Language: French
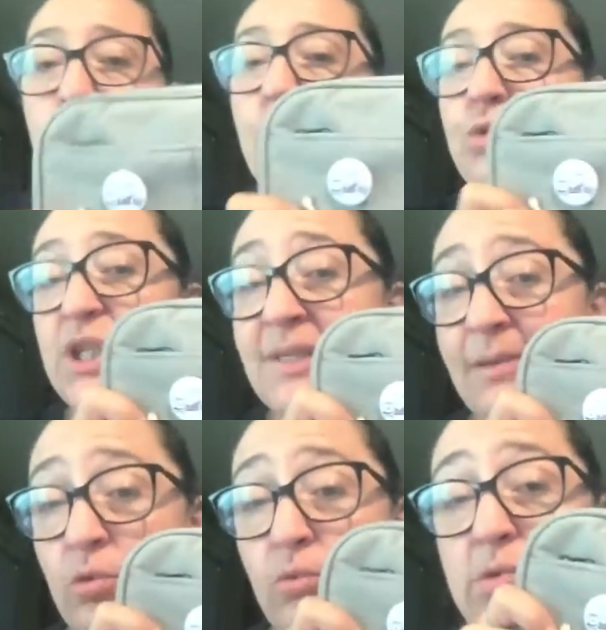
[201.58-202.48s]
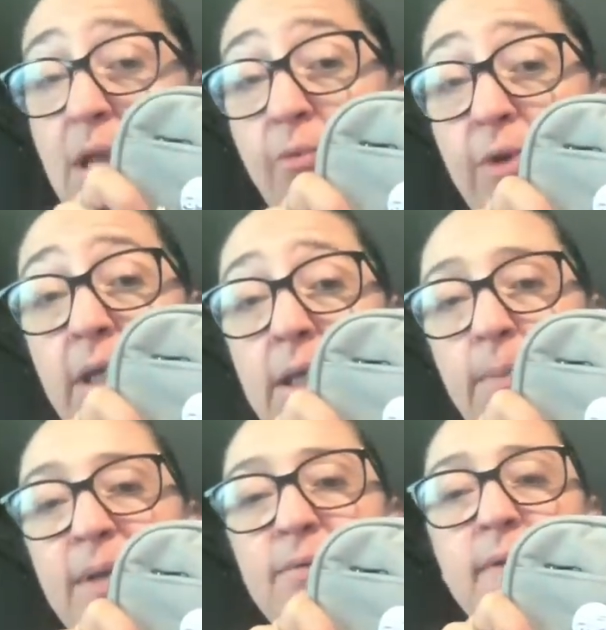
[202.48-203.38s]
Donc j'ai cette trousse là, vous voyez, qui n'est
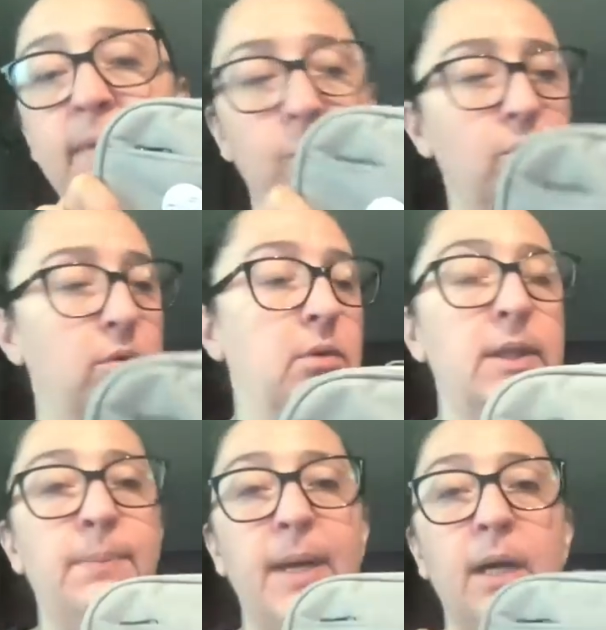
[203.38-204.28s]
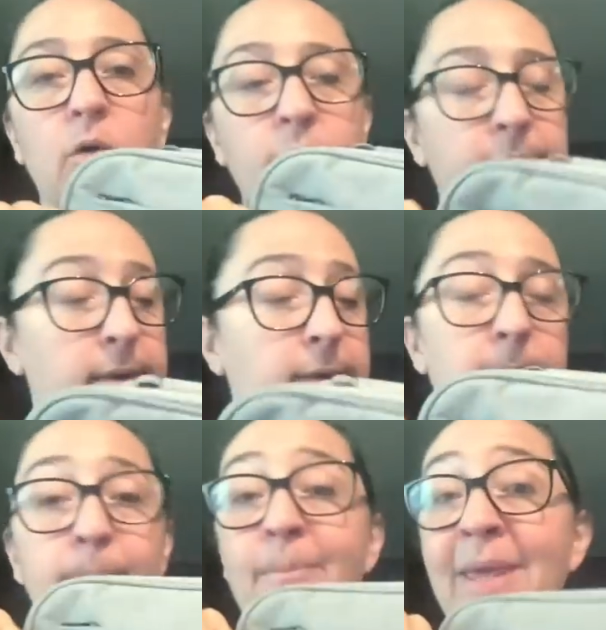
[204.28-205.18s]
pas forcément hyper grande,
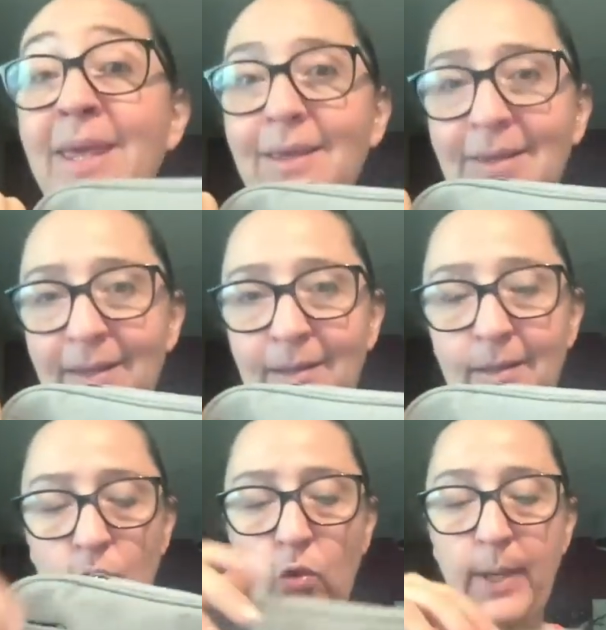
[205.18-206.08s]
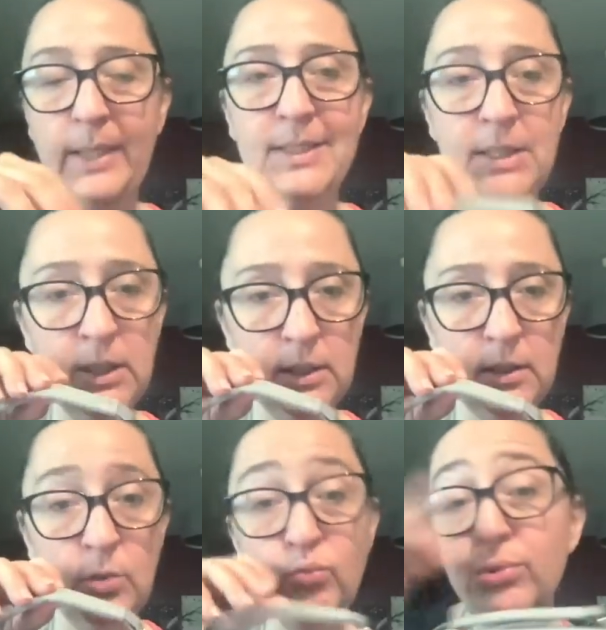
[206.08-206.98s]
mais qui est trop pratique,
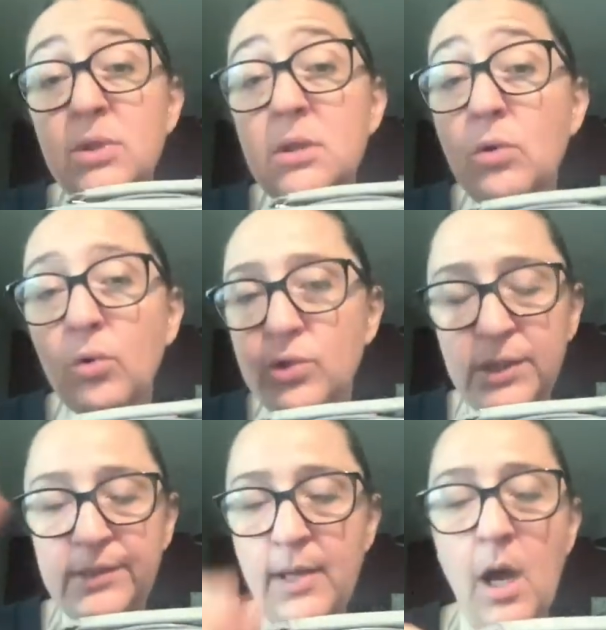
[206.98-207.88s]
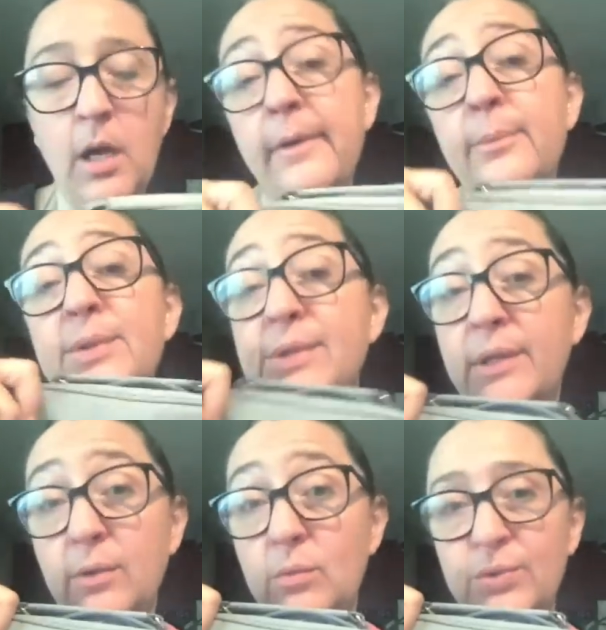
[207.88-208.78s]
qui a une petite once qui sert à rien parce
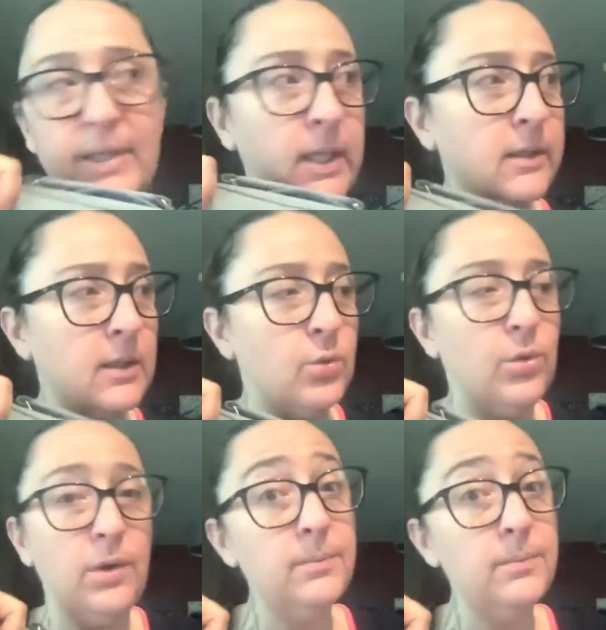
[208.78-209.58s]
qu'elle est dans mon sac à tricot